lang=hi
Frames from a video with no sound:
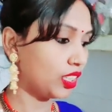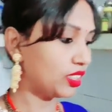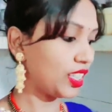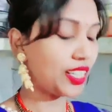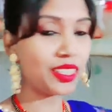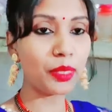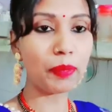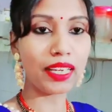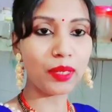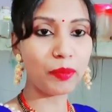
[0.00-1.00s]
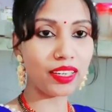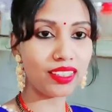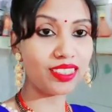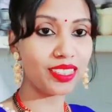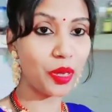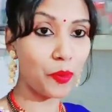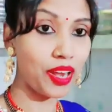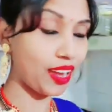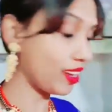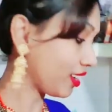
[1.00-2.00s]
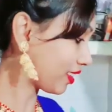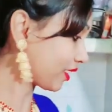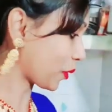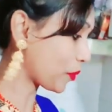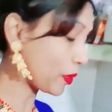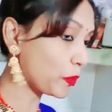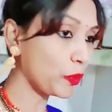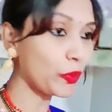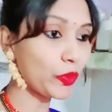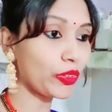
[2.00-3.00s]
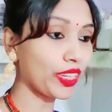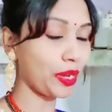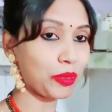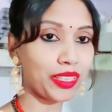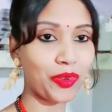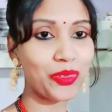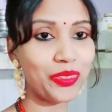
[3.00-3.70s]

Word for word: जाने से पहले मेरा जी घबराने लगता है मैं अपनी को क्या बताऊँ